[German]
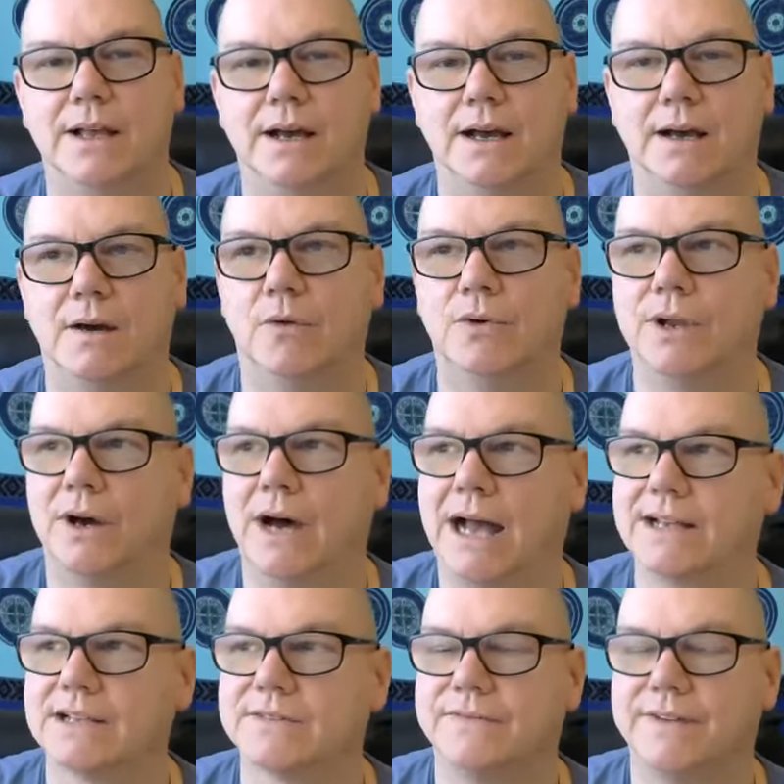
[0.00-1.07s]
Äh, oder
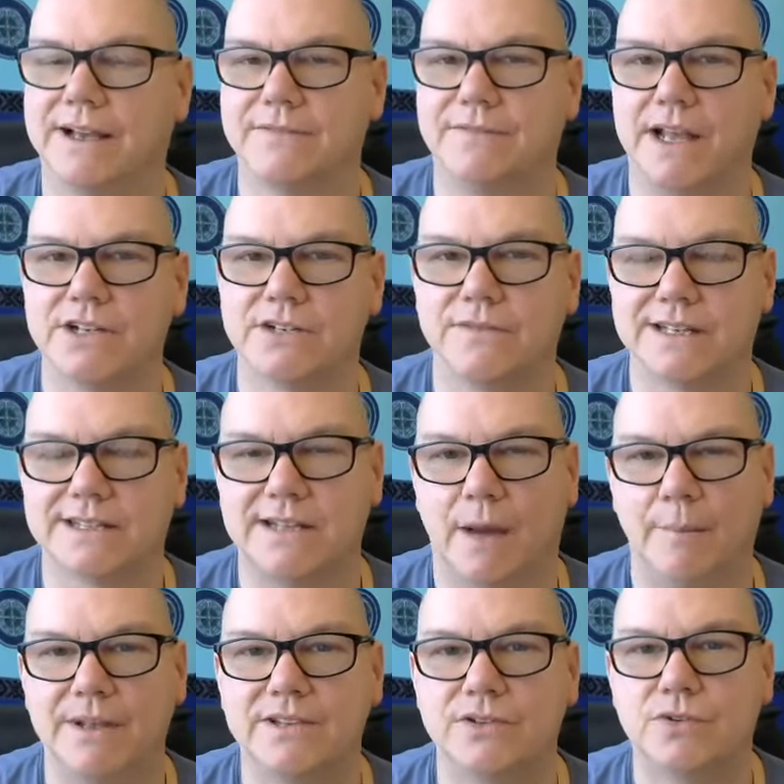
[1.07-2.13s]
hat das vielleicht was
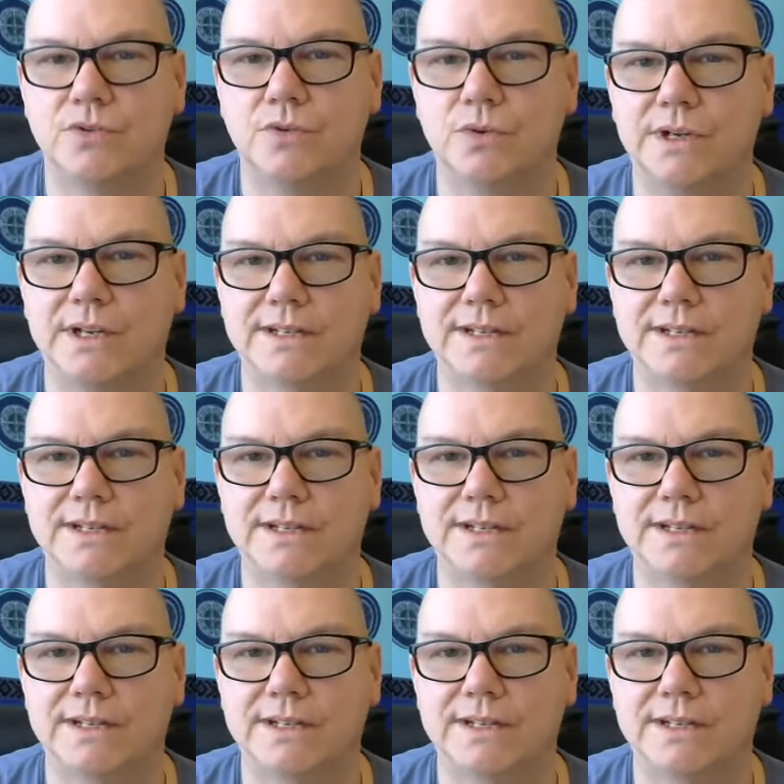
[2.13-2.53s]
damit zu tun,